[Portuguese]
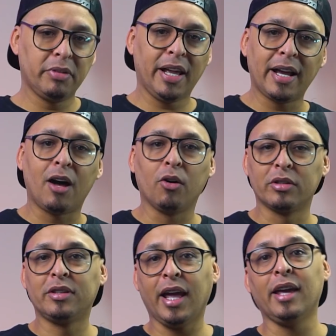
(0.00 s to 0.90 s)

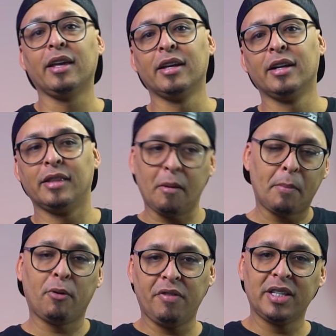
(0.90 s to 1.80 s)
Legal, tem, dá para
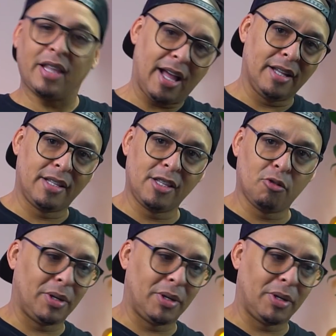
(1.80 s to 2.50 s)
aproveitar, entendeu?